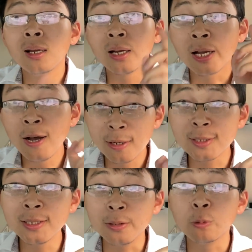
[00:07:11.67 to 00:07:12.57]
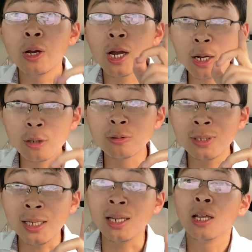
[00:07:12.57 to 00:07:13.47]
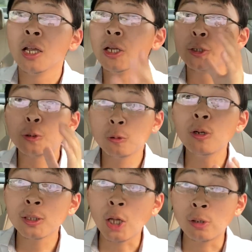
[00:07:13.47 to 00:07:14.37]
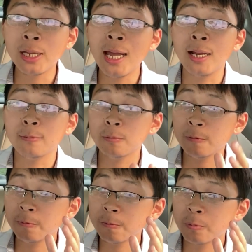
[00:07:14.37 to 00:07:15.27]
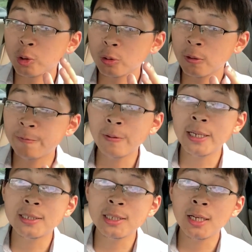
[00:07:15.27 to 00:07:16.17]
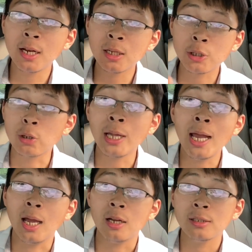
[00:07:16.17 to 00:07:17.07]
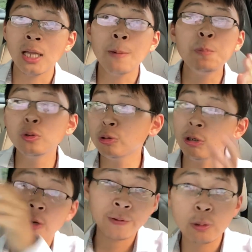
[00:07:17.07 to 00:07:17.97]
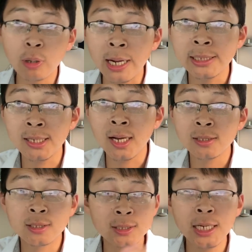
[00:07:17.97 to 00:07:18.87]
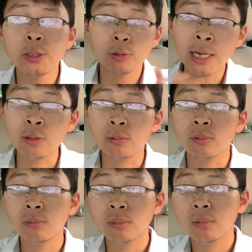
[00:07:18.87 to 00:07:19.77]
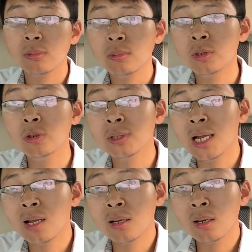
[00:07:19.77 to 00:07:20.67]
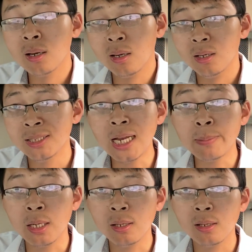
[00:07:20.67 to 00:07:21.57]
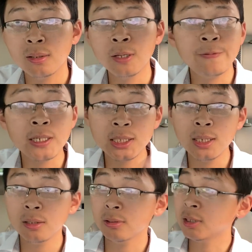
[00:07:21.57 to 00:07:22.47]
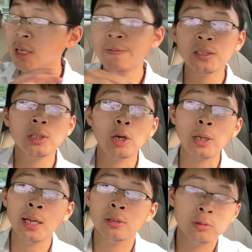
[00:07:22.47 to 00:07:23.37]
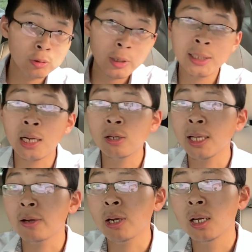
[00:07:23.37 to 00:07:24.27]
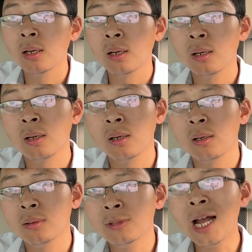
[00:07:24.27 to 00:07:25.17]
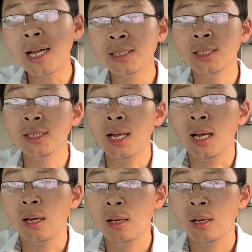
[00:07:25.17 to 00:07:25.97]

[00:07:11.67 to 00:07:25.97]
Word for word: 可是我要告诉你，许多导弹就是飞机那个导弹，它不需要飞过海峡，直接就在就在那个厦门，那飞机直接发射导弹就可以打到台湾，太近了。